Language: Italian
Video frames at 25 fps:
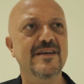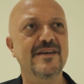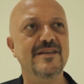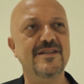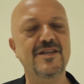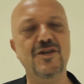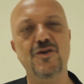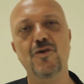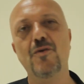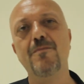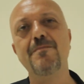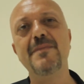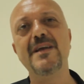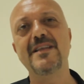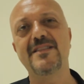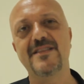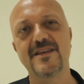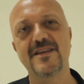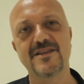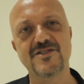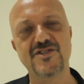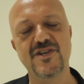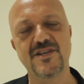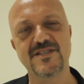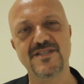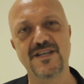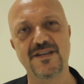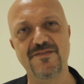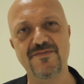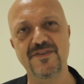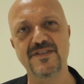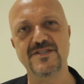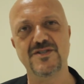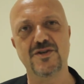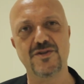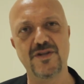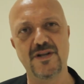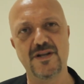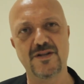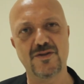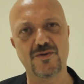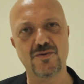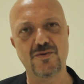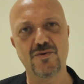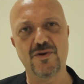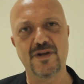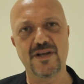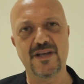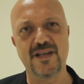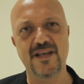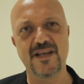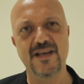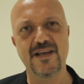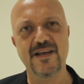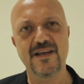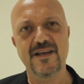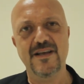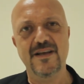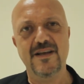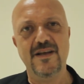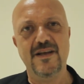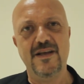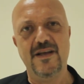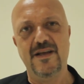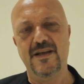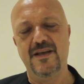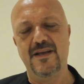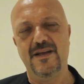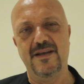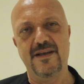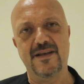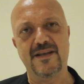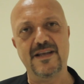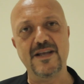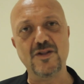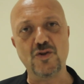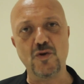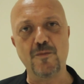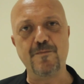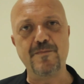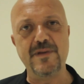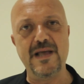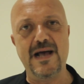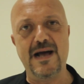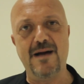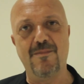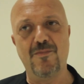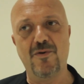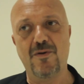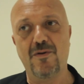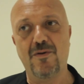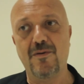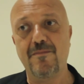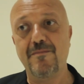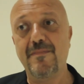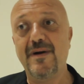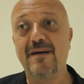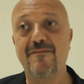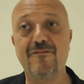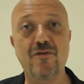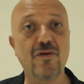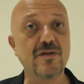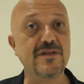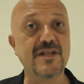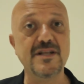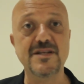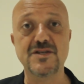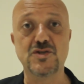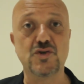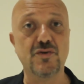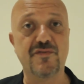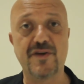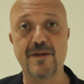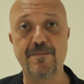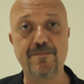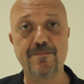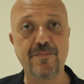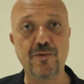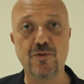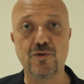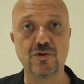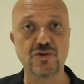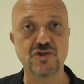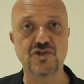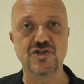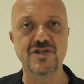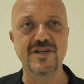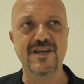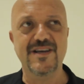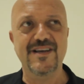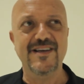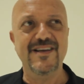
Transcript: di, non metterci al servizio dell'attore che, eh, che, doppiamo, ma a volte di sovrapporci.